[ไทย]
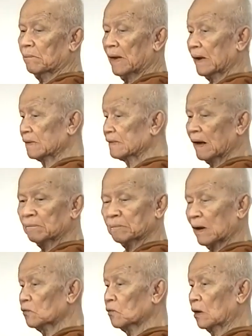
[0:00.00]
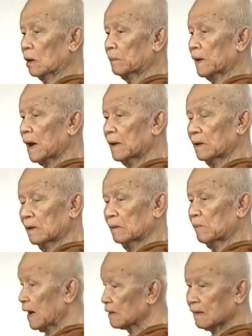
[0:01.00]
แบ่งสรรปันส่วนไปได้เลย
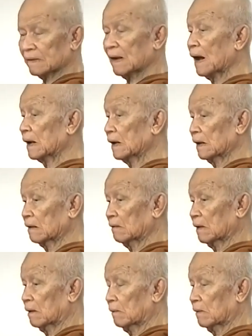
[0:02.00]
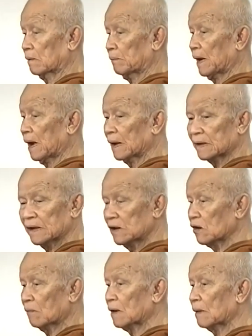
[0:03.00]
แม้สตางค์หนึ่งเป็นที่
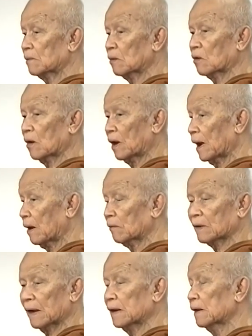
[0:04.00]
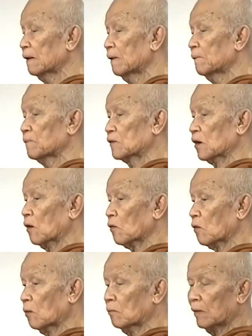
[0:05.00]
ยอมรับเรียบร้อยแล้วในสัง
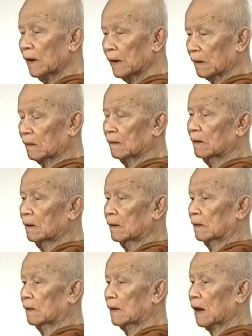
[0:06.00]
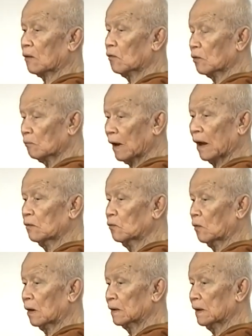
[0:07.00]
คมแห่งนักกฎหมาย
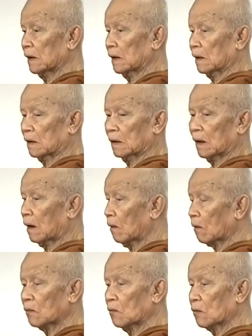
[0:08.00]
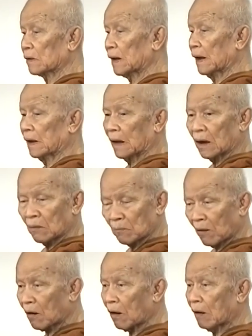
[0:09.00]
หัวกะทิเราก็ลงใจ เอา
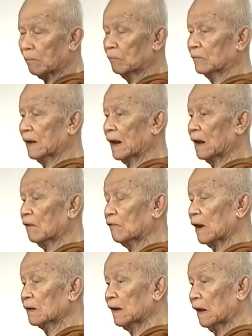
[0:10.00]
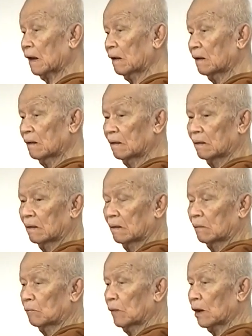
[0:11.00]
มอบนั่นนะฟังสิ
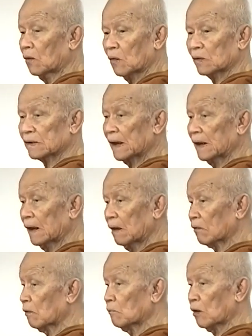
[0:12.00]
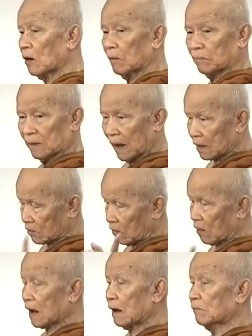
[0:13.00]
เมื่อลงใจแล้วก็มอบอย่างท
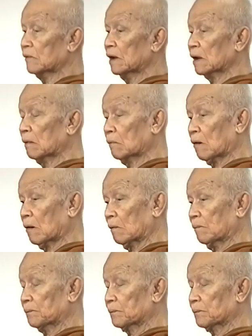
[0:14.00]
องคำนี้ก็มอบ